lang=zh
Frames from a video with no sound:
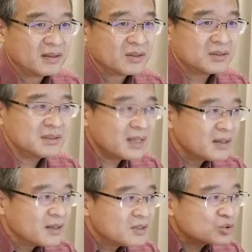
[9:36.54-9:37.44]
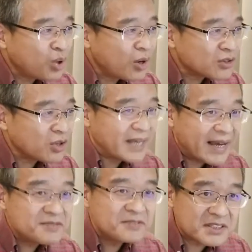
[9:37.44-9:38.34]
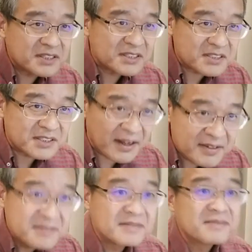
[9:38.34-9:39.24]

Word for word: 你看，创造财富的是人，